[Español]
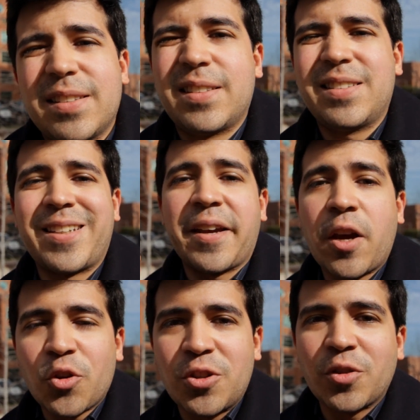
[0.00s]
sé
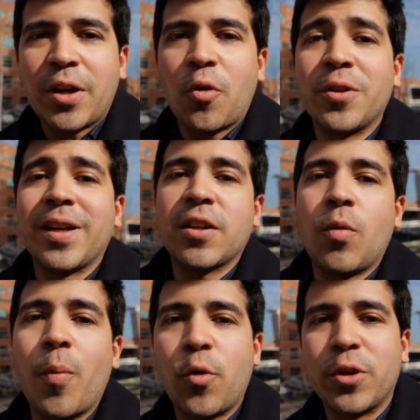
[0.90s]
que no he sido tan constante
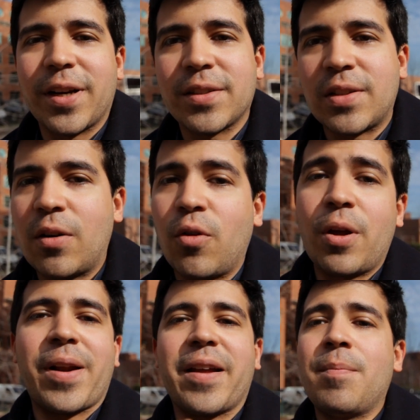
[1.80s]
como me gustaría hacerlo,
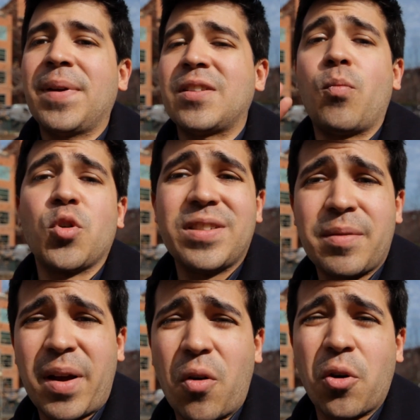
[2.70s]
la verdad es que han pasado
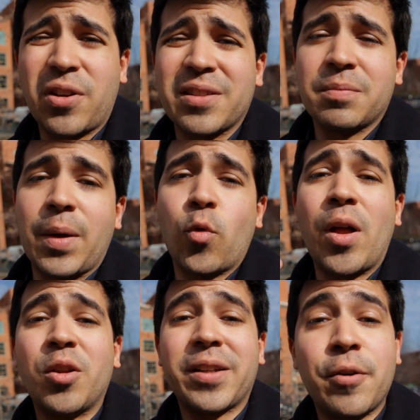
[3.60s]
muchísimas cosas, me he
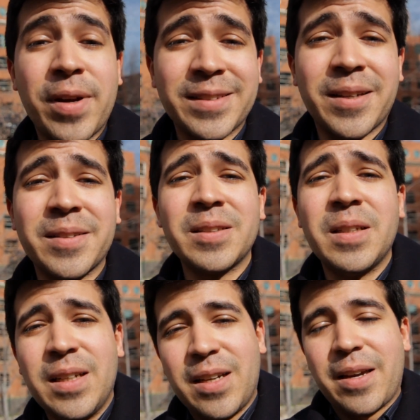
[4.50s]
mudado tres veces
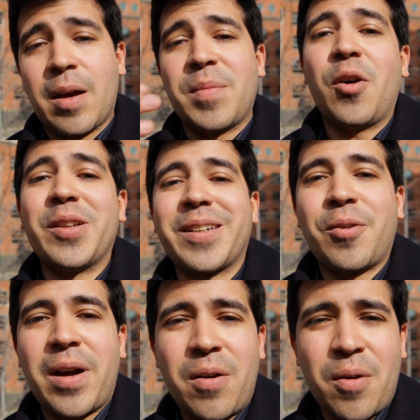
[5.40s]
he cambiado de
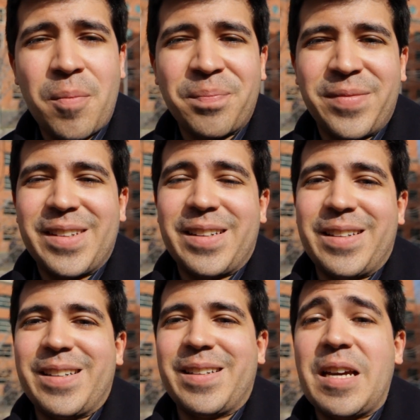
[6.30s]
trabajo,
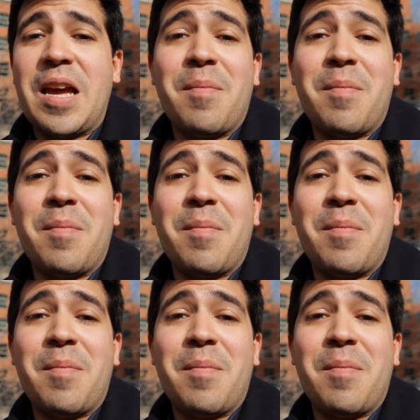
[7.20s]
eh,